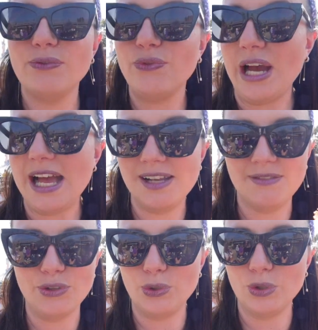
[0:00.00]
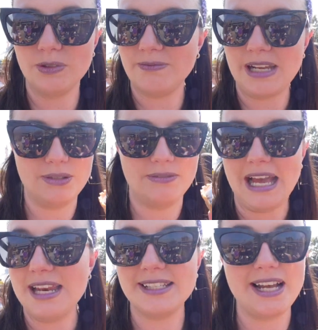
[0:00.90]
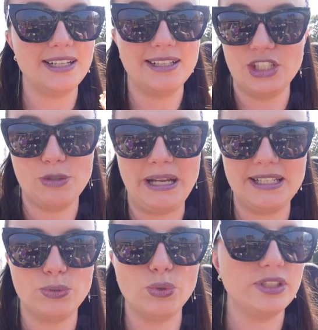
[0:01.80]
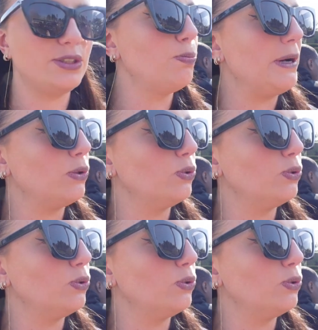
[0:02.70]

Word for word: und für allen von gut, also alle sagen, es schmeckt super